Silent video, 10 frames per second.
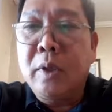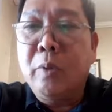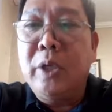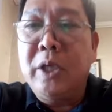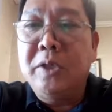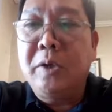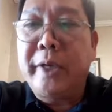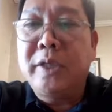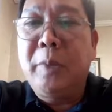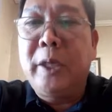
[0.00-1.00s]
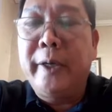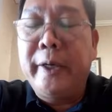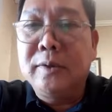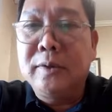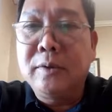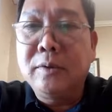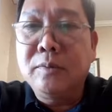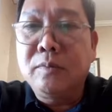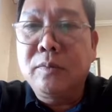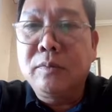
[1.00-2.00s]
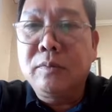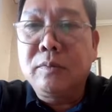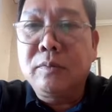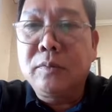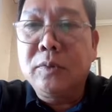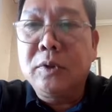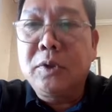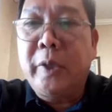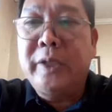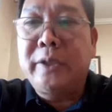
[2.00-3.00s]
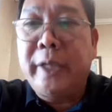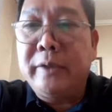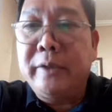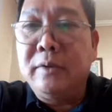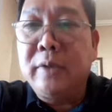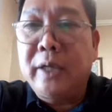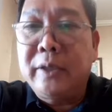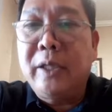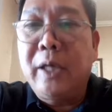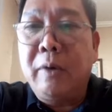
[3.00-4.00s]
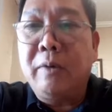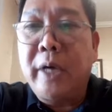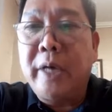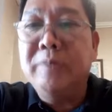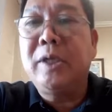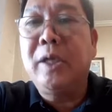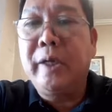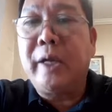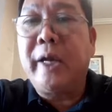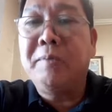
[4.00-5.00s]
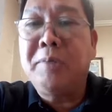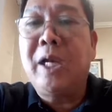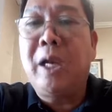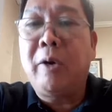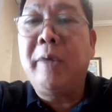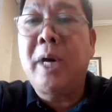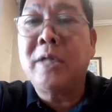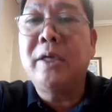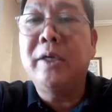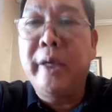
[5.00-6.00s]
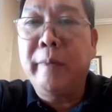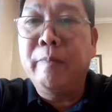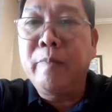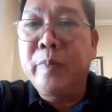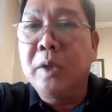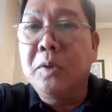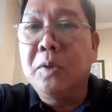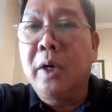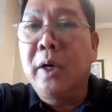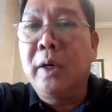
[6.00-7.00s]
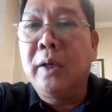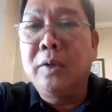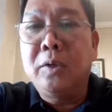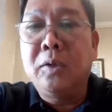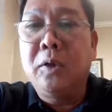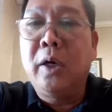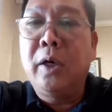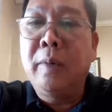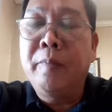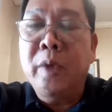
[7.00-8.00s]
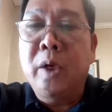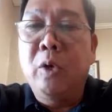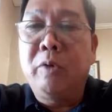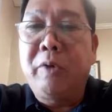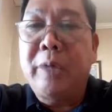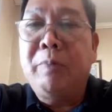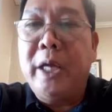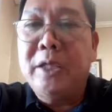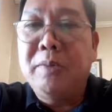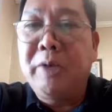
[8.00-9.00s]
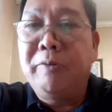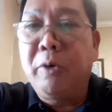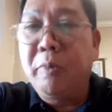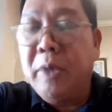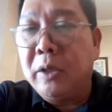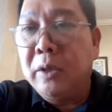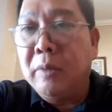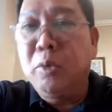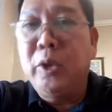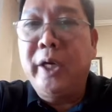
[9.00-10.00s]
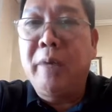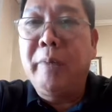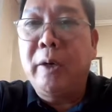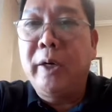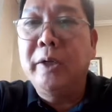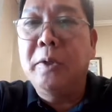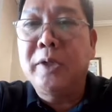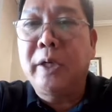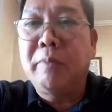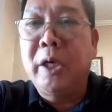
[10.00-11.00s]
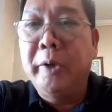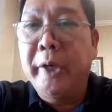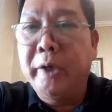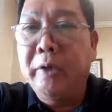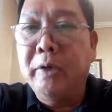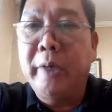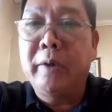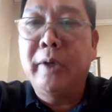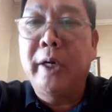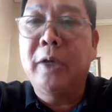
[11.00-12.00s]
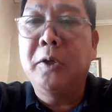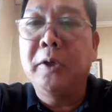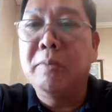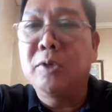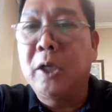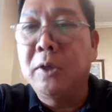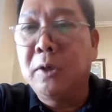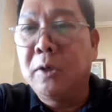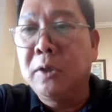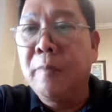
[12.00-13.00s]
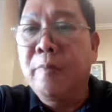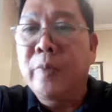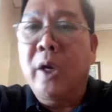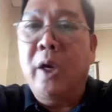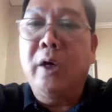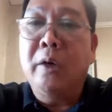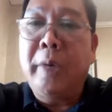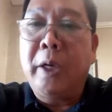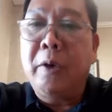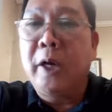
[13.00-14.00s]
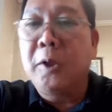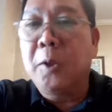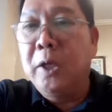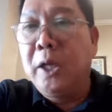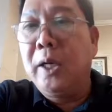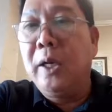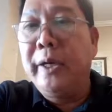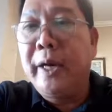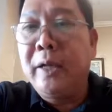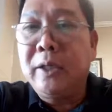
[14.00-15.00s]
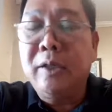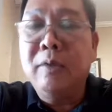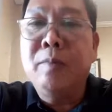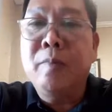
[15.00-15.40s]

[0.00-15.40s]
We need your experience. So I stayed until now. I'm still here and until now I'm asking them to uh, to uh, look for replacement for me. Buti nga meron ng Yusek Badoy ngayon, meron ng Attorney Busantog, uh, meron ng attorney Lingatin,